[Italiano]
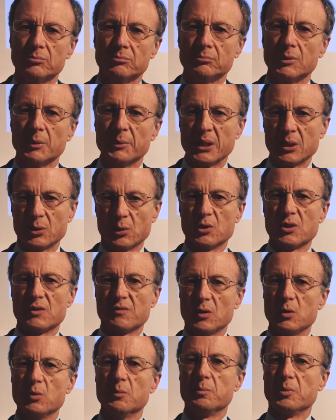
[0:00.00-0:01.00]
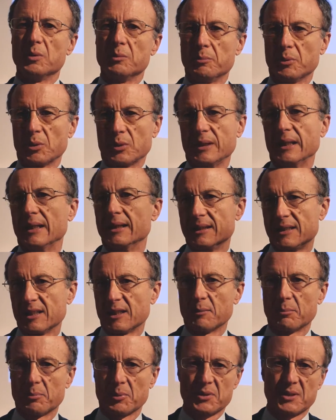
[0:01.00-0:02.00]
momento di sviluppo importante
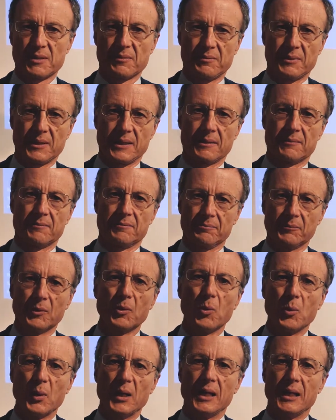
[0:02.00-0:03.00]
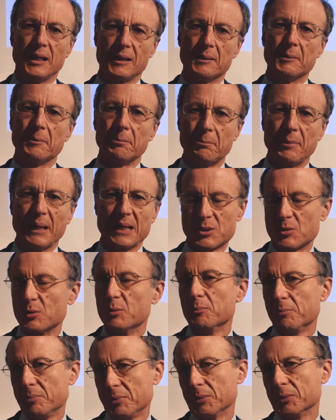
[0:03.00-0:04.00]
che possa fare quel passo
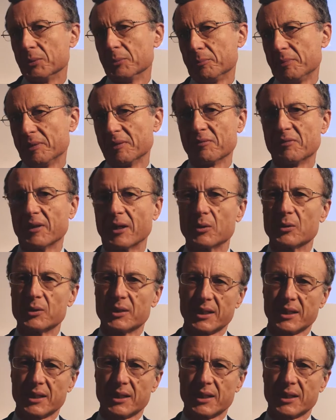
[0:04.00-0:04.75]
in più per farlo